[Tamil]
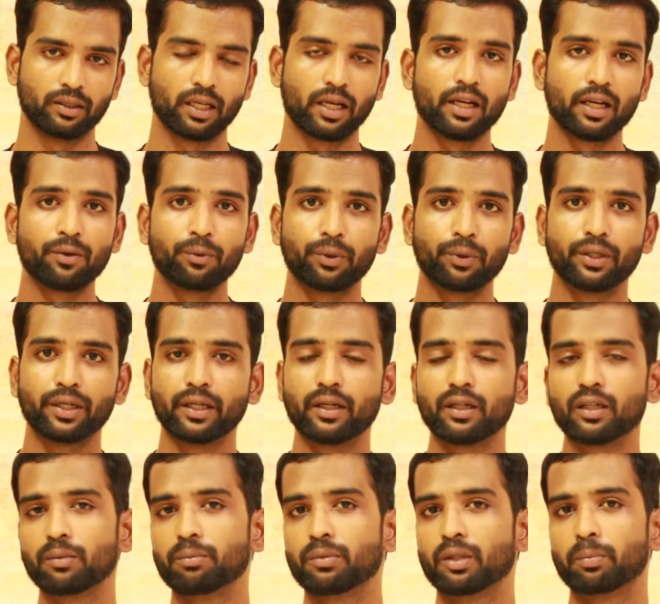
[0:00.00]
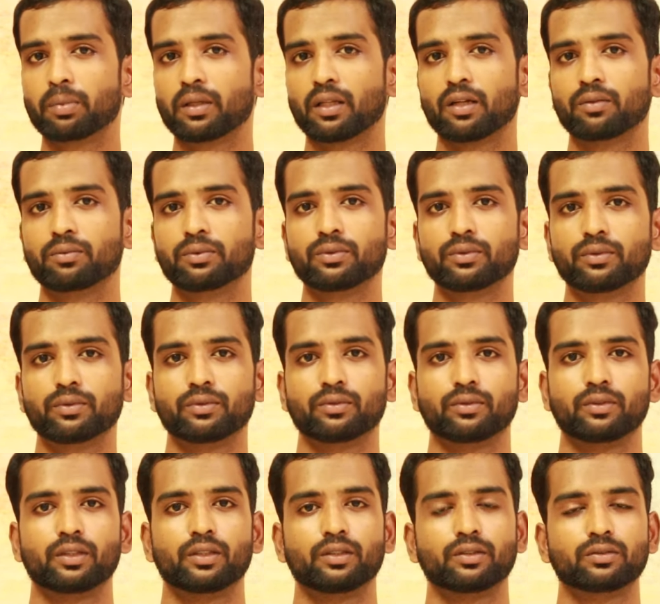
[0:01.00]
நல்ல நல்ல ஒரு நெருக்கம் இருப்பதாகவும்
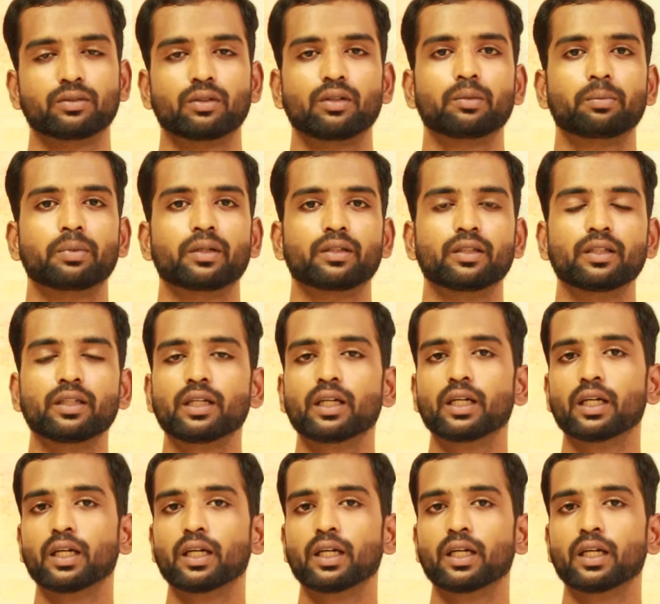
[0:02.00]
சொல்லப்படுது